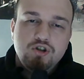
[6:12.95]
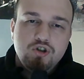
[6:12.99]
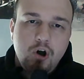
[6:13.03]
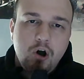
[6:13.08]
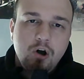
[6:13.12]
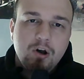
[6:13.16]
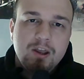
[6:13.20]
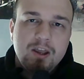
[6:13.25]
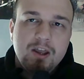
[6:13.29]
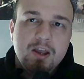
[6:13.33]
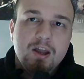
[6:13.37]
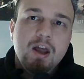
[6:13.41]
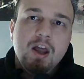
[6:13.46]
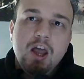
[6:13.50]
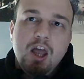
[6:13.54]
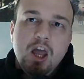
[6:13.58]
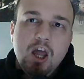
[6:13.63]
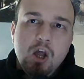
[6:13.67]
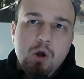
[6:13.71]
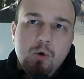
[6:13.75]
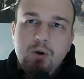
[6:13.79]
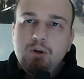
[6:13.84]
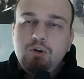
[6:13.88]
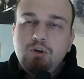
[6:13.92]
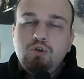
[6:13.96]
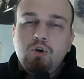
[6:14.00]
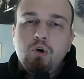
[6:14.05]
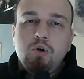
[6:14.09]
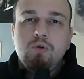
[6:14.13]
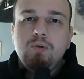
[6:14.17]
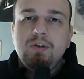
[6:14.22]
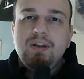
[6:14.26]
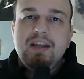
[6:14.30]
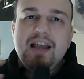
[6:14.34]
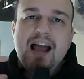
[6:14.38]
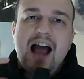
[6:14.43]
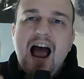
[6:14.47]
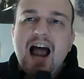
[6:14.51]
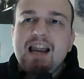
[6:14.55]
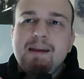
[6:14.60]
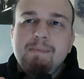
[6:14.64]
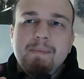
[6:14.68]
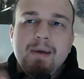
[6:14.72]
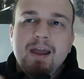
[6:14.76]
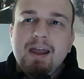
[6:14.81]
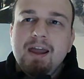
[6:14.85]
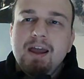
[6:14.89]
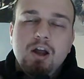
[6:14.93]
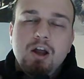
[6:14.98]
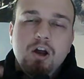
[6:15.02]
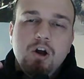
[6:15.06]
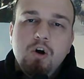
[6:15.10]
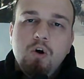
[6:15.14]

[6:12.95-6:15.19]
giochi quel tocco di anime